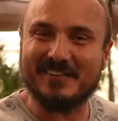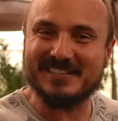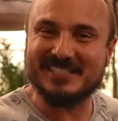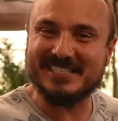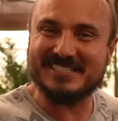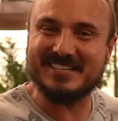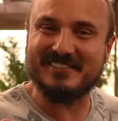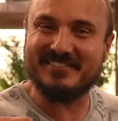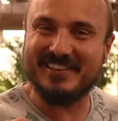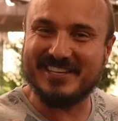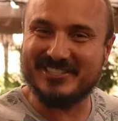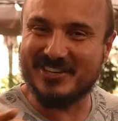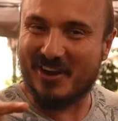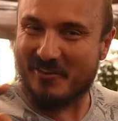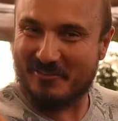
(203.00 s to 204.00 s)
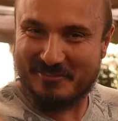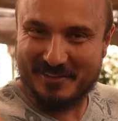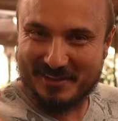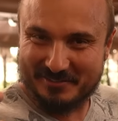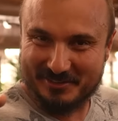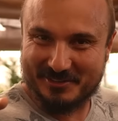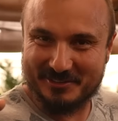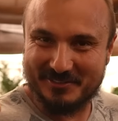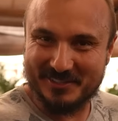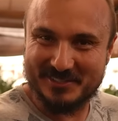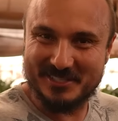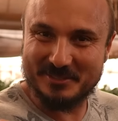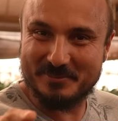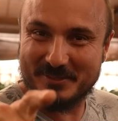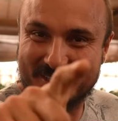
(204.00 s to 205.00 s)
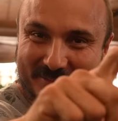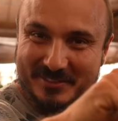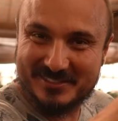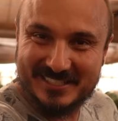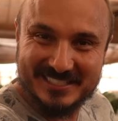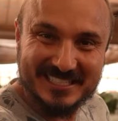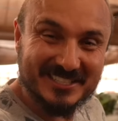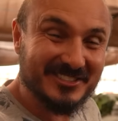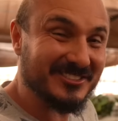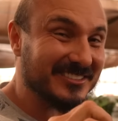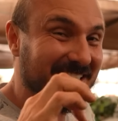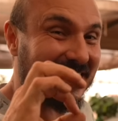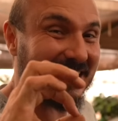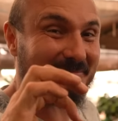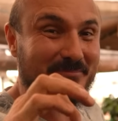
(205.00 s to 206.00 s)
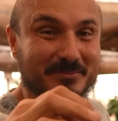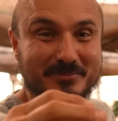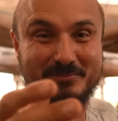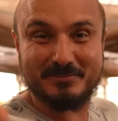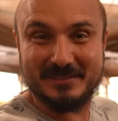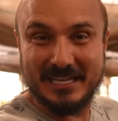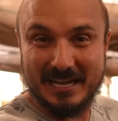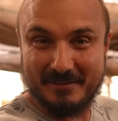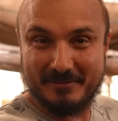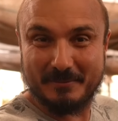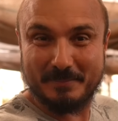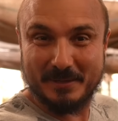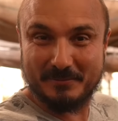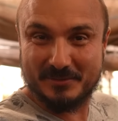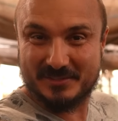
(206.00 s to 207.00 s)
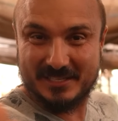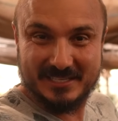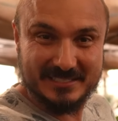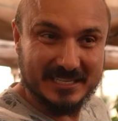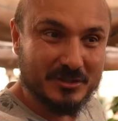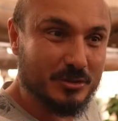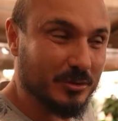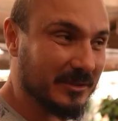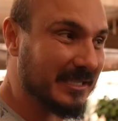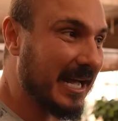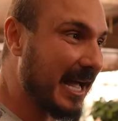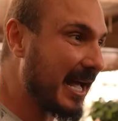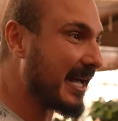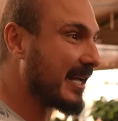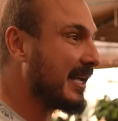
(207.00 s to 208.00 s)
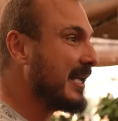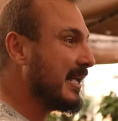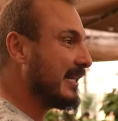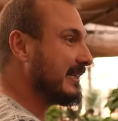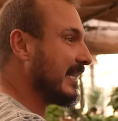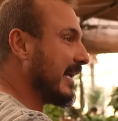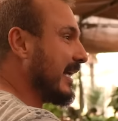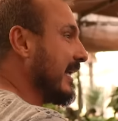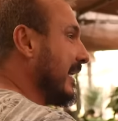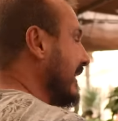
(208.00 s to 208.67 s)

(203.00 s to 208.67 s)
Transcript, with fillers: fazer esse vídeo ao vivo com vocês, porque vocês ajudavam, dava para vocês ajudar, né,